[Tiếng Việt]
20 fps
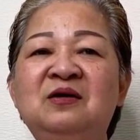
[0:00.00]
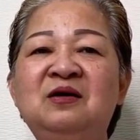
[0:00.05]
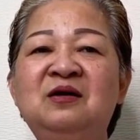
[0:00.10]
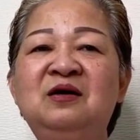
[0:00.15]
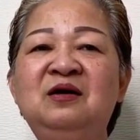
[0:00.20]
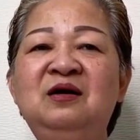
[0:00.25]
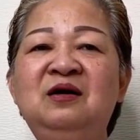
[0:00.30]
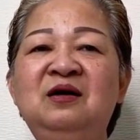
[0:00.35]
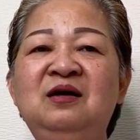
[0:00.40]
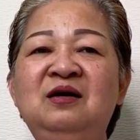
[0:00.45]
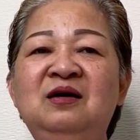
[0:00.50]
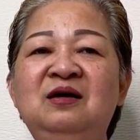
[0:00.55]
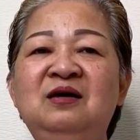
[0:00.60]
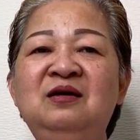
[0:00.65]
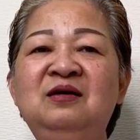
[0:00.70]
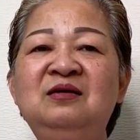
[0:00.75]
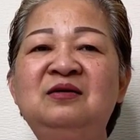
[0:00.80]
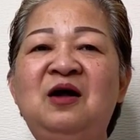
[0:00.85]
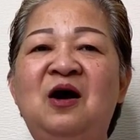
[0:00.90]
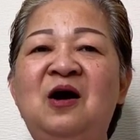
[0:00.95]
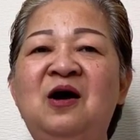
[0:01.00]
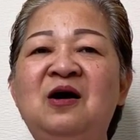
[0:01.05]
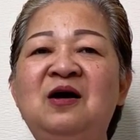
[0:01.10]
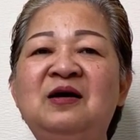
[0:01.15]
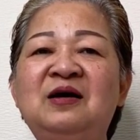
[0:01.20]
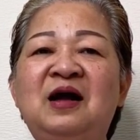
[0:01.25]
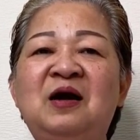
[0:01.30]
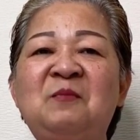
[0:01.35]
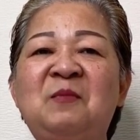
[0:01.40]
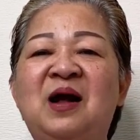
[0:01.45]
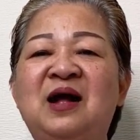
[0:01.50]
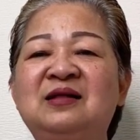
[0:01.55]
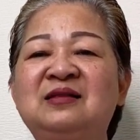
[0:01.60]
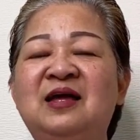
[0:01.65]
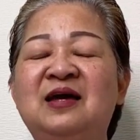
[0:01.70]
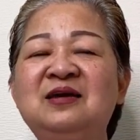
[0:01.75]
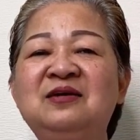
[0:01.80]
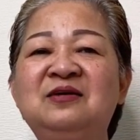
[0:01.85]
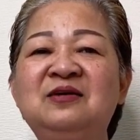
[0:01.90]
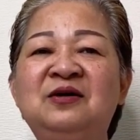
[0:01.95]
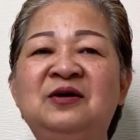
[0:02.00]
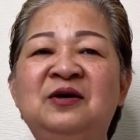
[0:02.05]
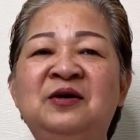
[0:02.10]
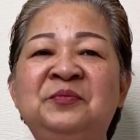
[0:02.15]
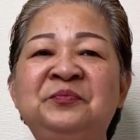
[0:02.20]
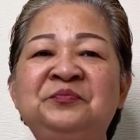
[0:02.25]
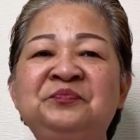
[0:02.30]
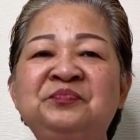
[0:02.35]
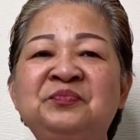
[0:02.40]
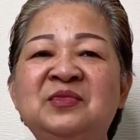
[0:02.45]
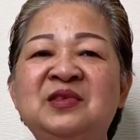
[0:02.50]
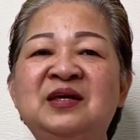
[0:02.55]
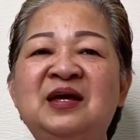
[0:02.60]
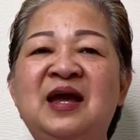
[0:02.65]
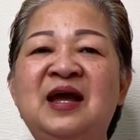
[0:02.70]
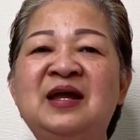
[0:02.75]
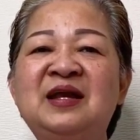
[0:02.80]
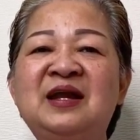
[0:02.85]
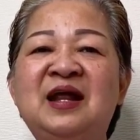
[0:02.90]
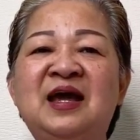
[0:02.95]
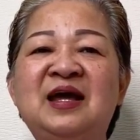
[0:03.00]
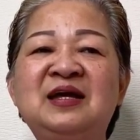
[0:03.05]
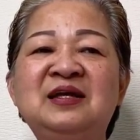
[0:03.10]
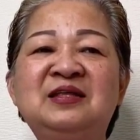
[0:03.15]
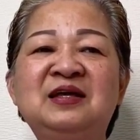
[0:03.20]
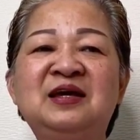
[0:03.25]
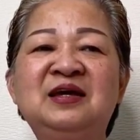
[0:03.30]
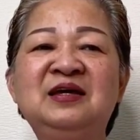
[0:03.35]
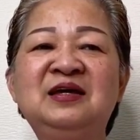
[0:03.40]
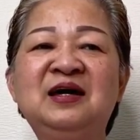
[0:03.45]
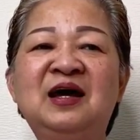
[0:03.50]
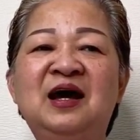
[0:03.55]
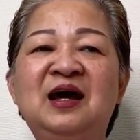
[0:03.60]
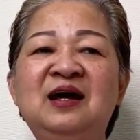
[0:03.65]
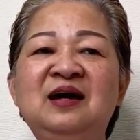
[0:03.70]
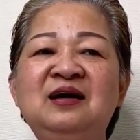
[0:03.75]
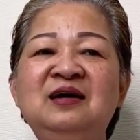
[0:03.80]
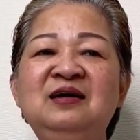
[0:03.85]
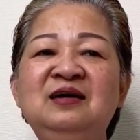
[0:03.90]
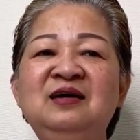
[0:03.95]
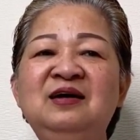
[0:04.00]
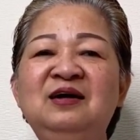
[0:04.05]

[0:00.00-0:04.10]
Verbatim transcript: à, đó các bạn thấy chưa nghề này thì hả